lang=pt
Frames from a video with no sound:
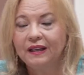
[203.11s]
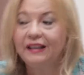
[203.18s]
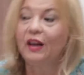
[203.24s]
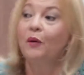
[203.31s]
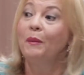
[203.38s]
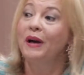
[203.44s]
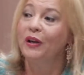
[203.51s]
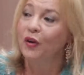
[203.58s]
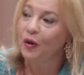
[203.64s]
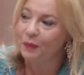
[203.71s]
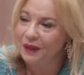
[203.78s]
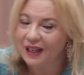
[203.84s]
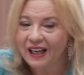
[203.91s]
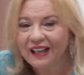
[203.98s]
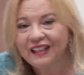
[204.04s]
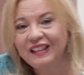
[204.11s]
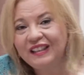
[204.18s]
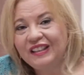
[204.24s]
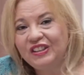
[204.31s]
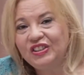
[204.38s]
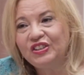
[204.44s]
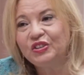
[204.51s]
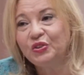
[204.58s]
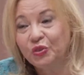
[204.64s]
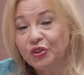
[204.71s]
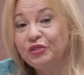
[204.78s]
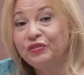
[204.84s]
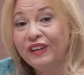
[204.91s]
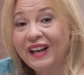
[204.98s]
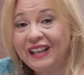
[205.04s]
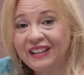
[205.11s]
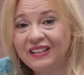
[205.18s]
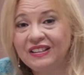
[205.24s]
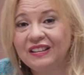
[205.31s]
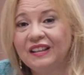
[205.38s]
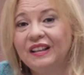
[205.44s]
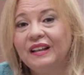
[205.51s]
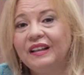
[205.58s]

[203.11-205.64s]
que é o maior milagre que Jesus faz,